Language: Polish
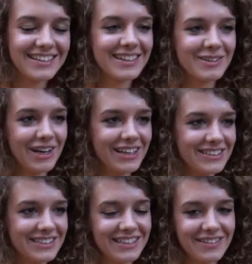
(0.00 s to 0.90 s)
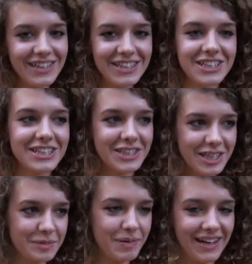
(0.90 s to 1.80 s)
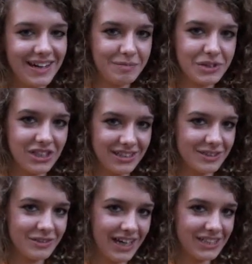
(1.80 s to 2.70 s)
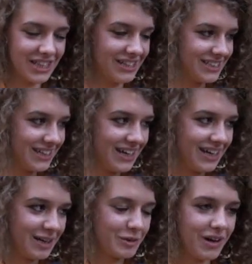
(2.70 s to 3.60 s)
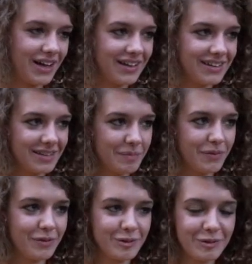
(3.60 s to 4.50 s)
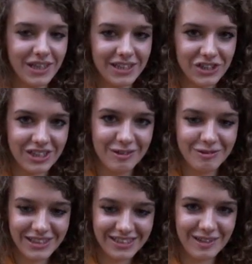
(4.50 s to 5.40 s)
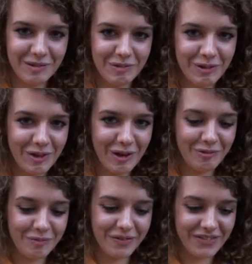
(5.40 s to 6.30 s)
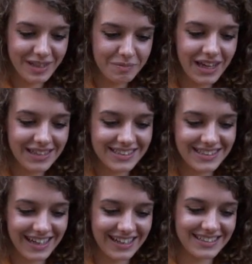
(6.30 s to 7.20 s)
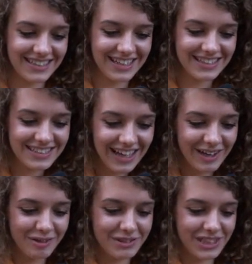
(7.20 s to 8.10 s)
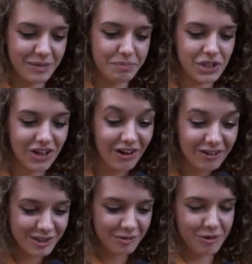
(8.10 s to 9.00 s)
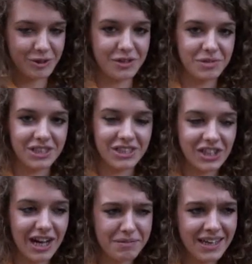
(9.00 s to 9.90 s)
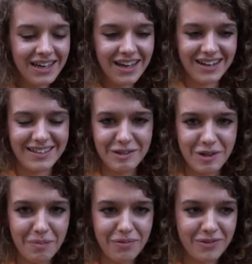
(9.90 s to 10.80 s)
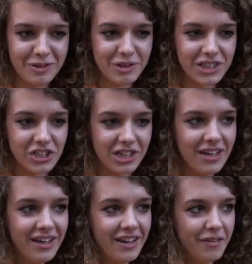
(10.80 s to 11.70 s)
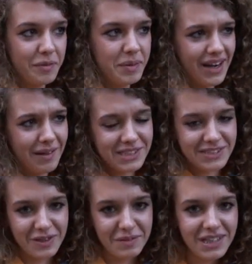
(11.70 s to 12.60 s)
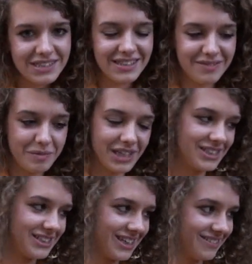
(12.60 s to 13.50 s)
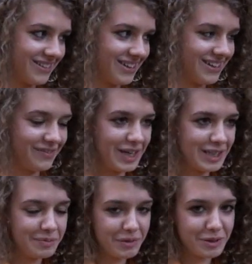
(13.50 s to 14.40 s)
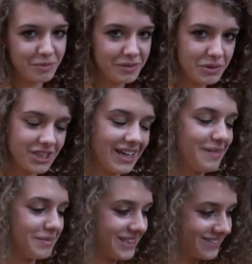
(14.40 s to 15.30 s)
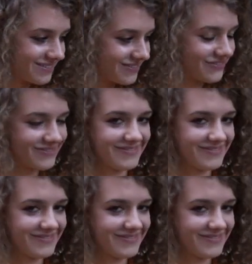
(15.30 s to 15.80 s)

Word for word: Architektura to jest największa rzeźba, jaka może nas otaczać, która powoduje, że ludzie się kumulują w pewnych miejscach, zachęcają się, przechodzą różnymi ścieżkami. Architektura powoduje, że wybieramy swoje miejsca w mieście i w jakiś sposób w nim żyjemy.